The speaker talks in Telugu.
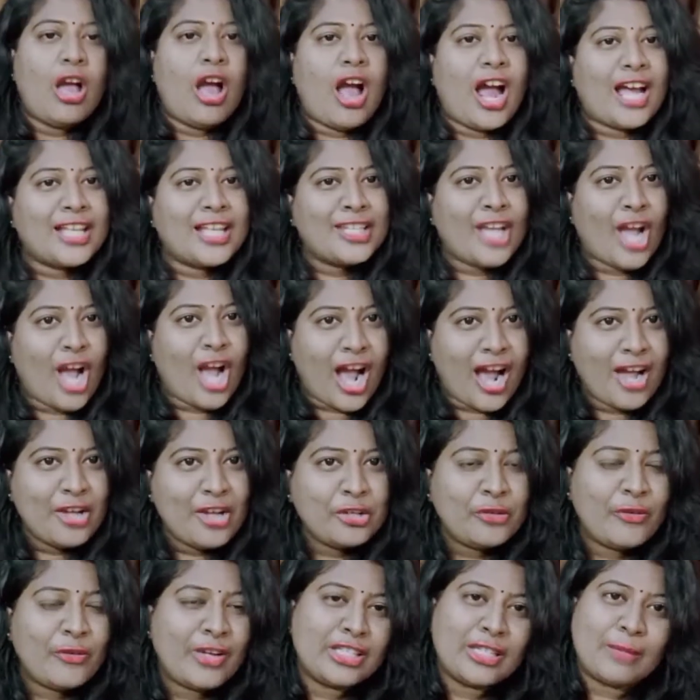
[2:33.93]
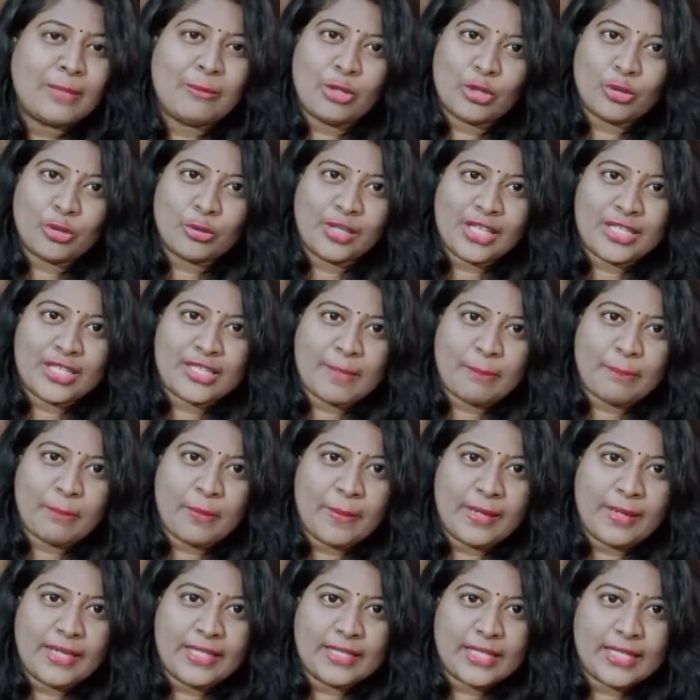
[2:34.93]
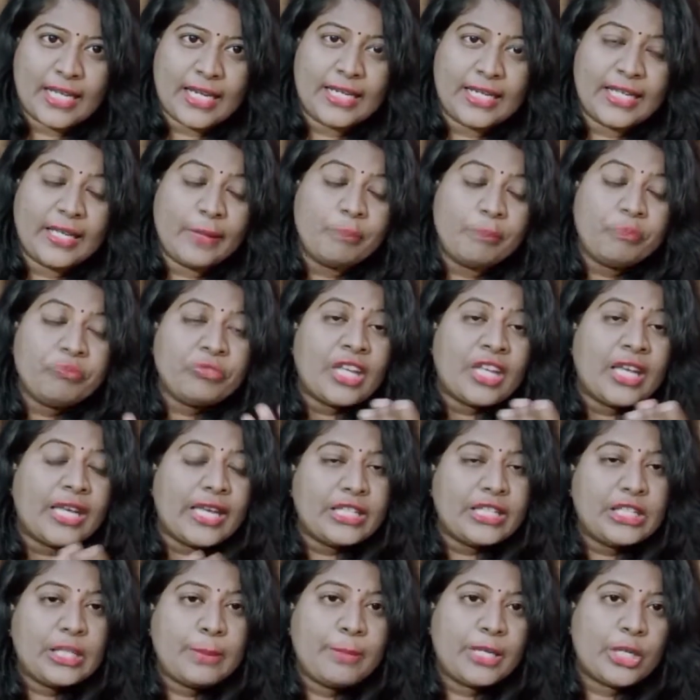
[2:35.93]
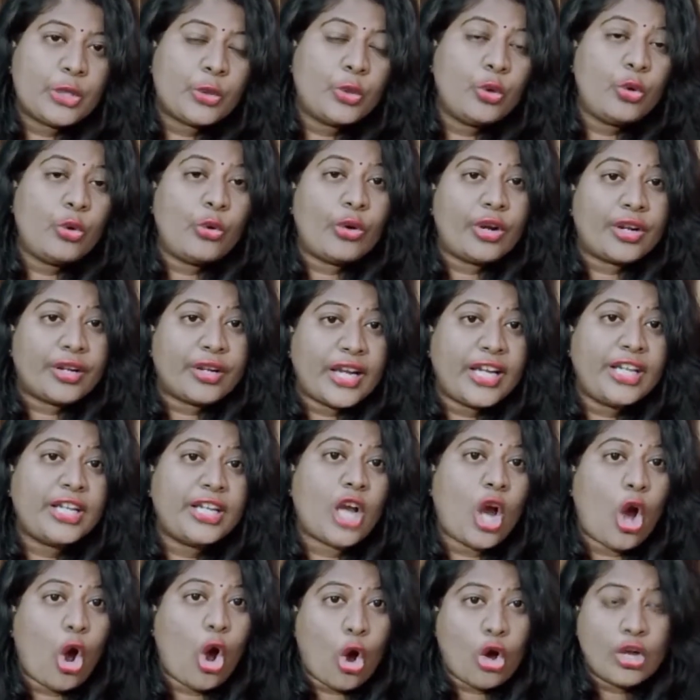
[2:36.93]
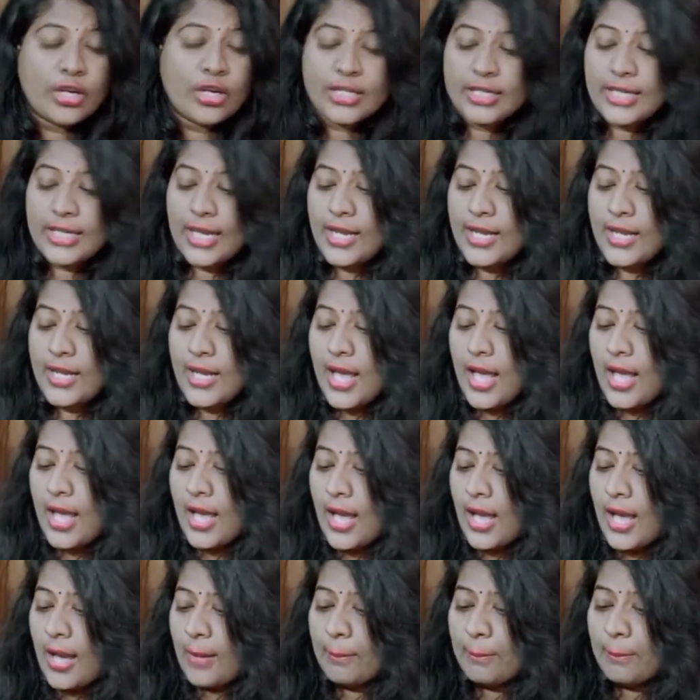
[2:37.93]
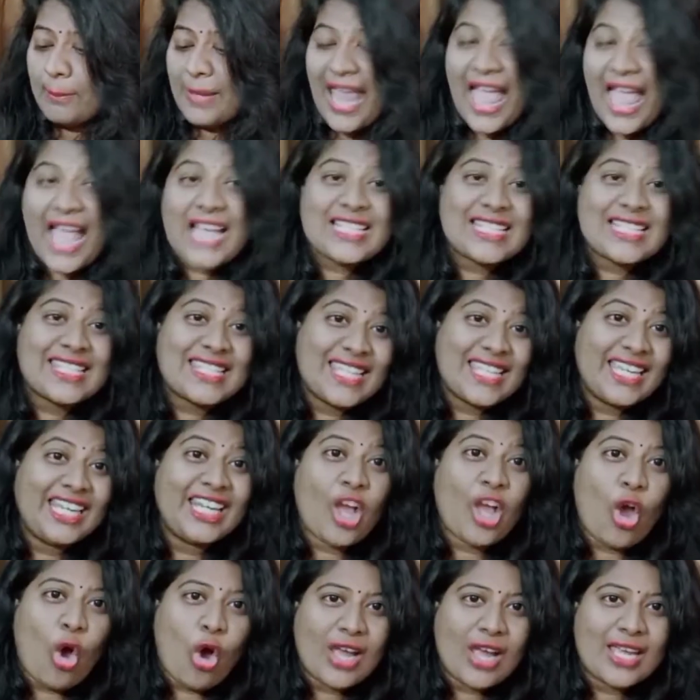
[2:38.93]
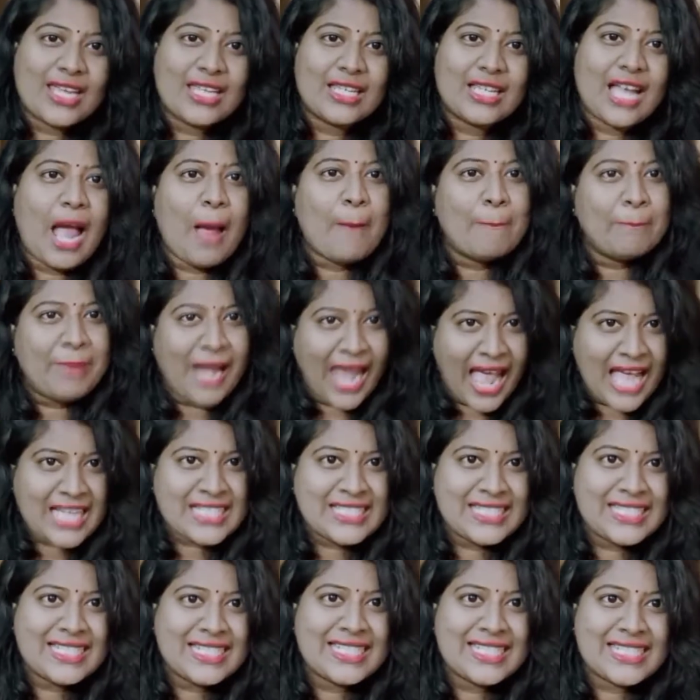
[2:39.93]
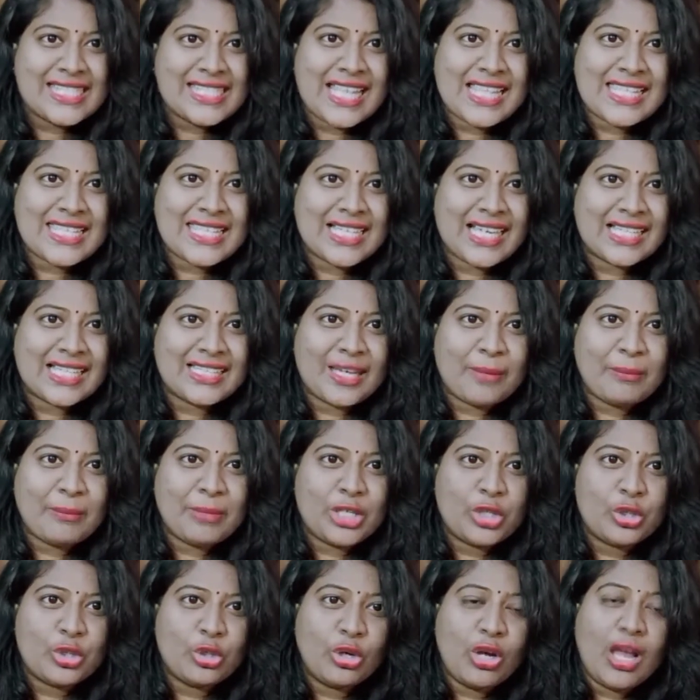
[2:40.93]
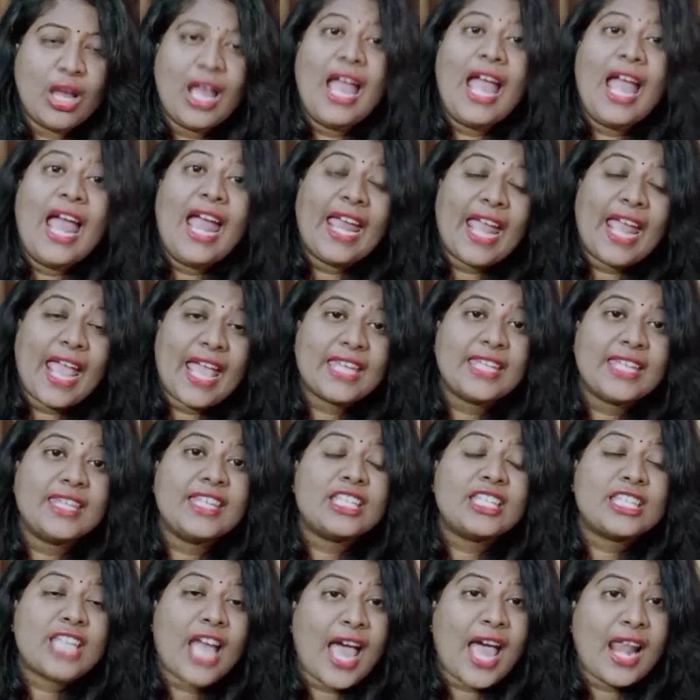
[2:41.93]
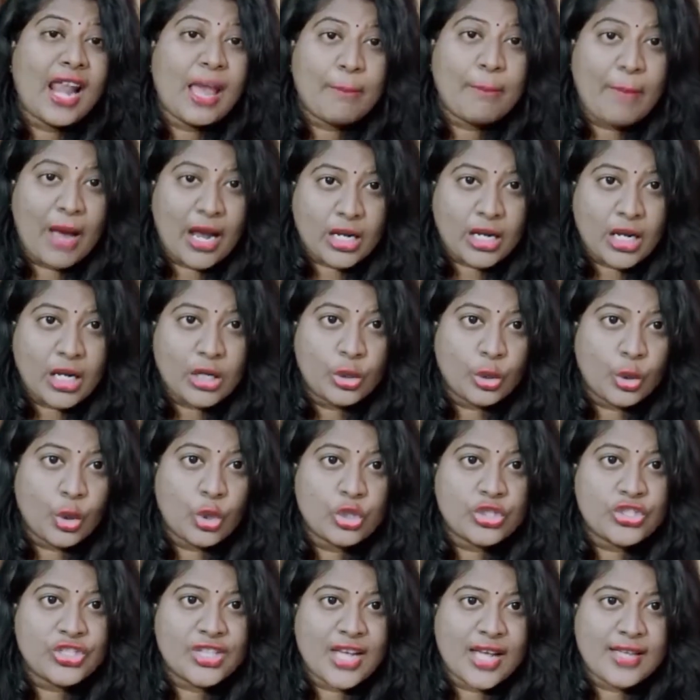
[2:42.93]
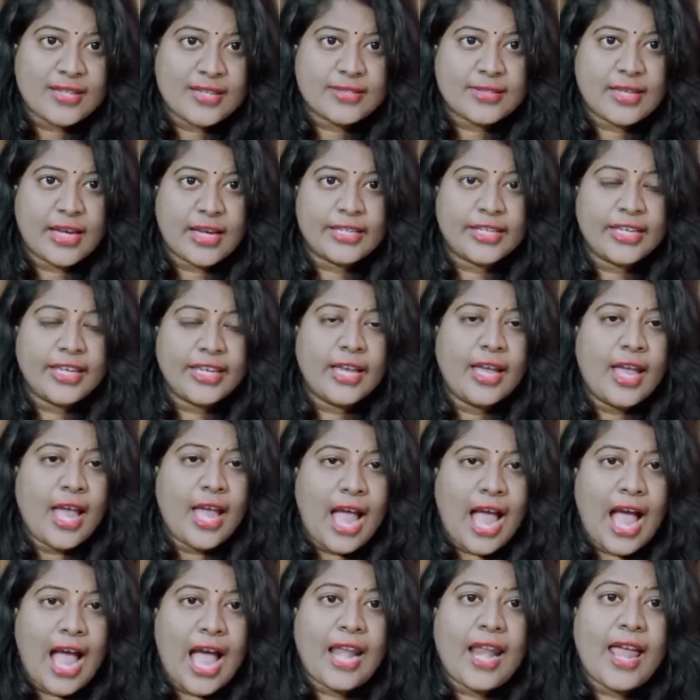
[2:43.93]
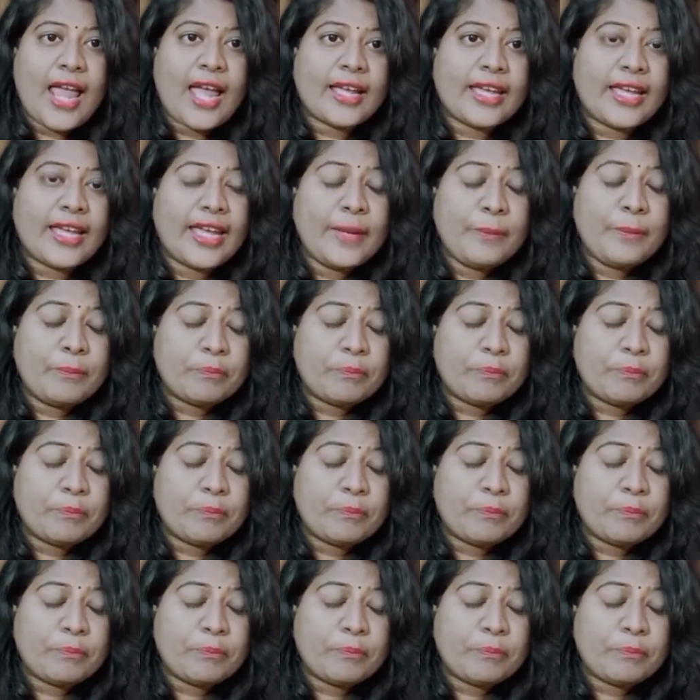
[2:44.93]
అది ఆయుర్వేదంలో కూడా చెప్పబడిందండి ఇది మీకు రెడ్ ఆనియన్ బ్లాక్ సీడ్ ఆయిల్ బ్లాక్ సీడ్స్ తెలుసు కదా మీకు హెయిర్ని చాలా బాగా గ్రోత్ చేస్తాయి అలాగే